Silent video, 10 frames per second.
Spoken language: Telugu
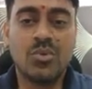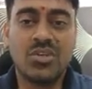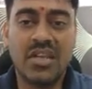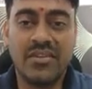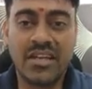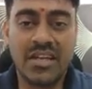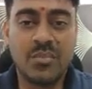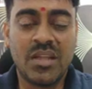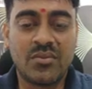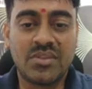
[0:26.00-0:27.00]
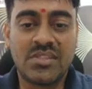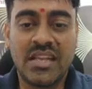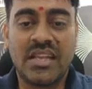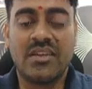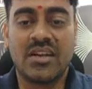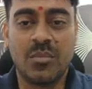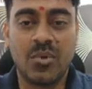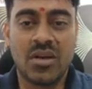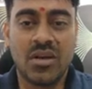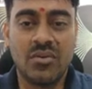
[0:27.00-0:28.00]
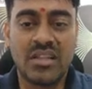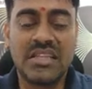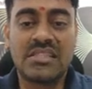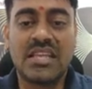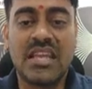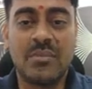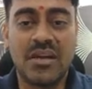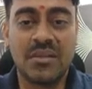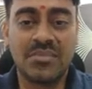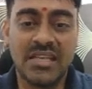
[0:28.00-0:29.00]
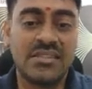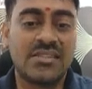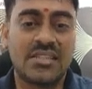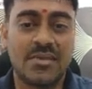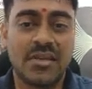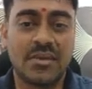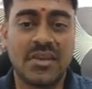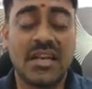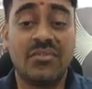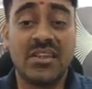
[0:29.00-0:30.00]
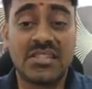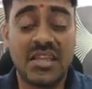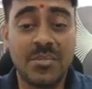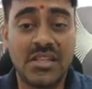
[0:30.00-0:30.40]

ముందు చేయని వాళ్ళకి డబ్బులు ఎక్కువ వస్తాయి వెనకాల డబ్బులు రావు అదని స్కీమ్ అంటాం చేంజ్ సిస్టమ్ అంటాం కానీ వెస్ట్